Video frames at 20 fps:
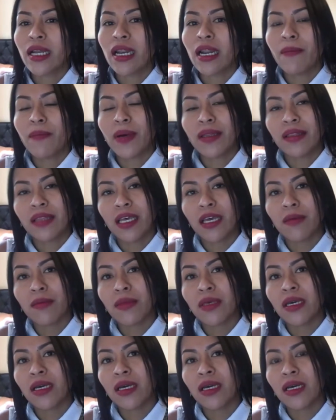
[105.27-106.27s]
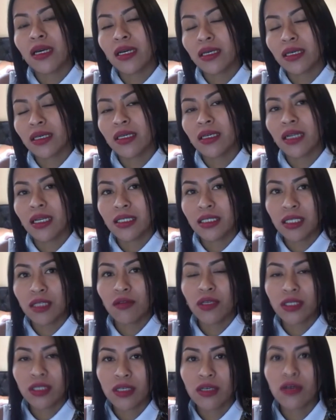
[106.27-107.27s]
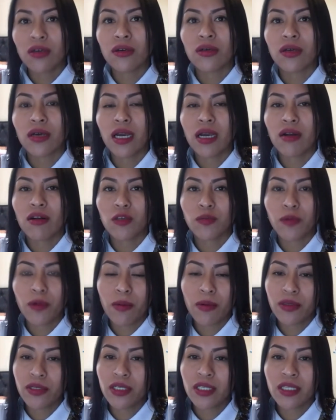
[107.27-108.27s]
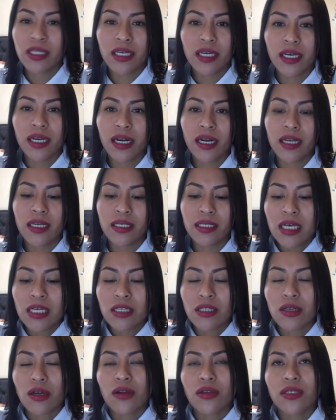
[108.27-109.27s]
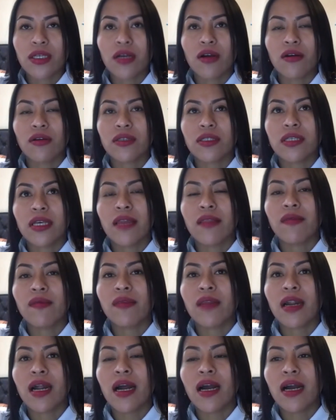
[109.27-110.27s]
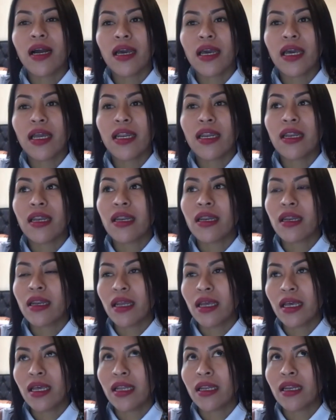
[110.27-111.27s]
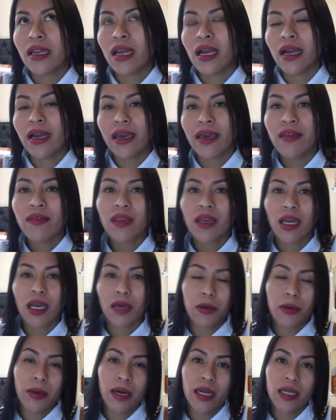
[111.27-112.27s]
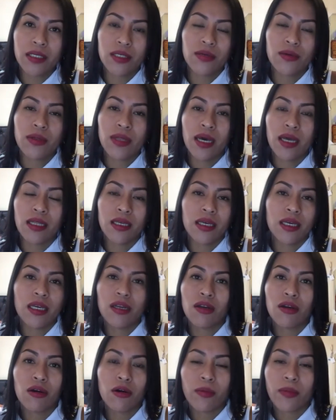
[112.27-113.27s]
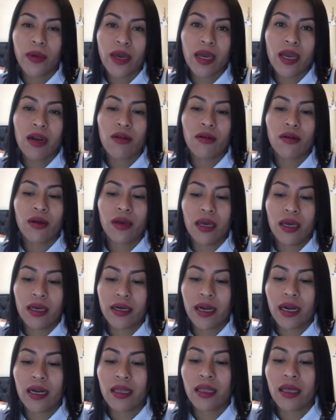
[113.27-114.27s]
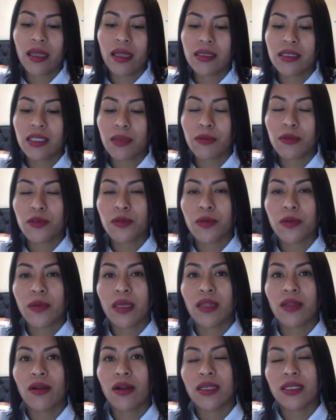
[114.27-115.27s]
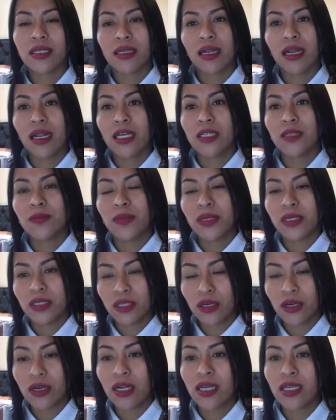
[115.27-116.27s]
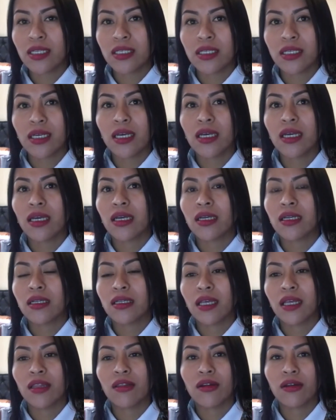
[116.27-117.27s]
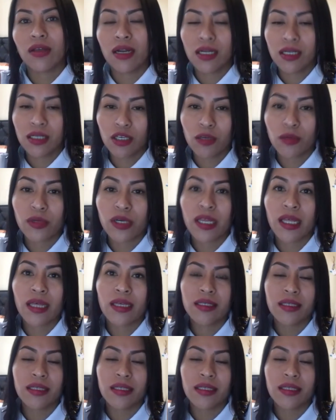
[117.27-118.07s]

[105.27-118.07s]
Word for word: la pandemia y la situación en los pueblos indígenas. Solo se concentra en, la gente que vive en la ciudad y no ve lo que en realidad estamos viviendo las, personas dentro de las comunidades